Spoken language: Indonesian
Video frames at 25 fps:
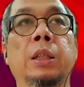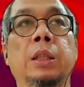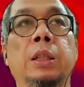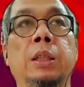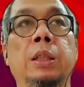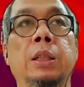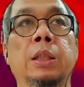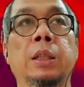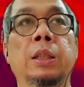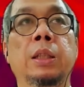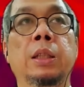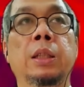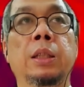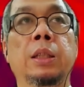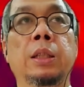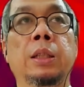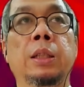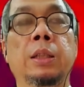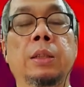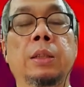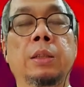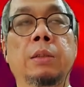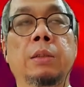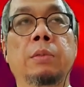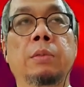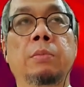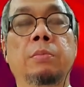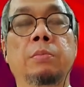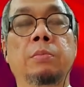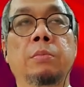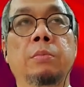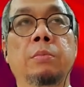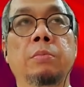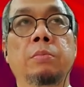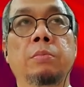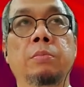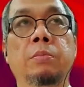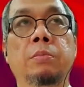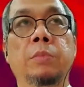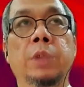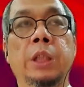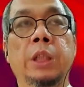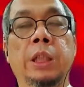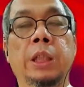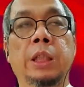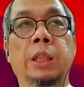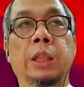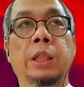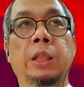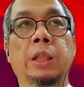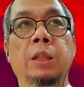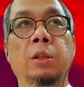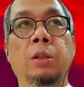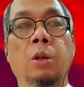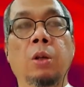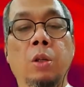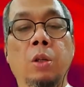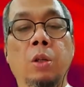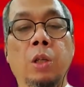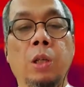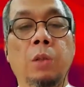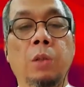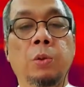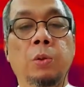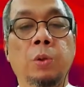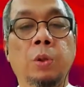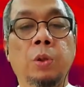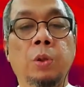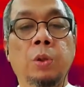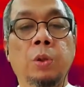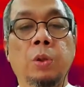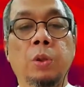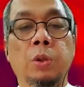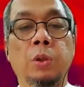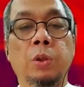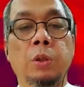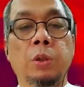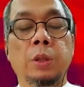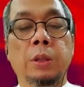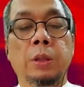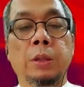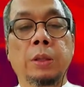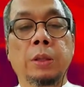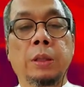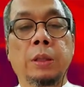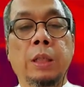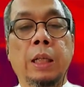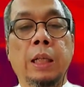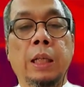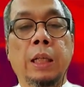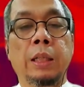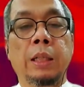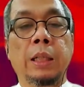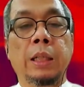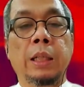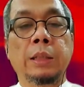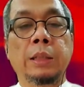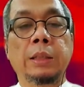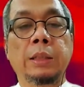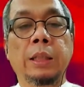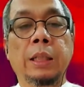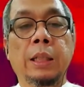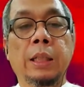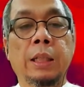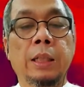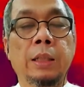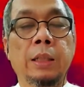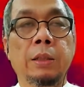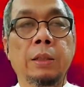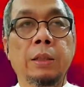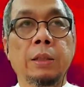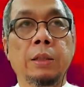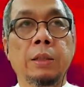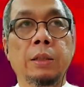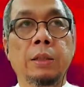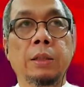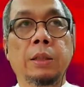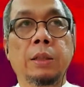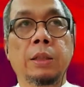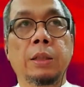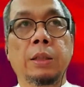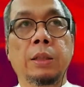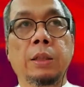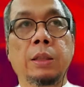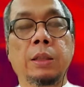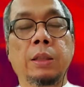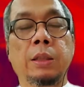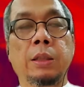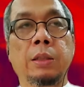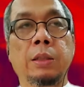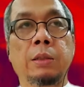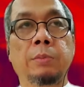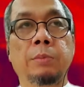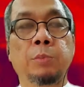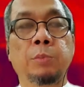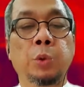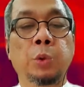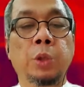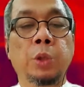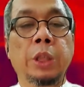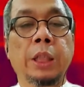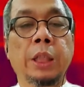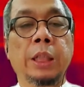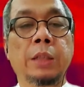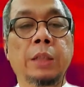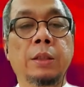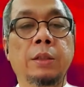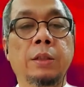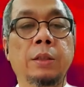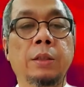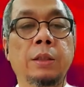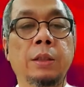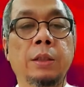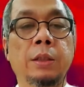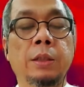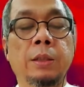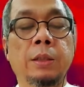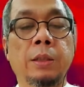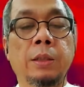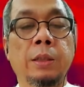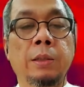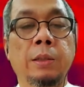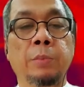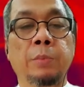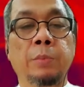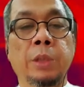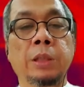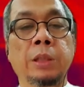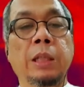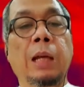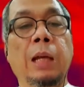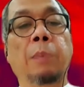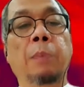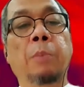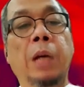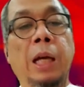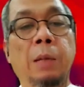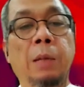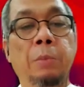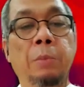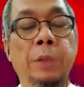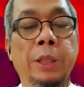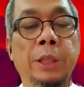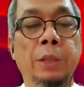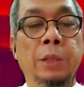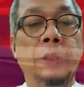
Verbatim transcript: uh, didorong untuk uh, adanya uh, mudik uh, bersama begitu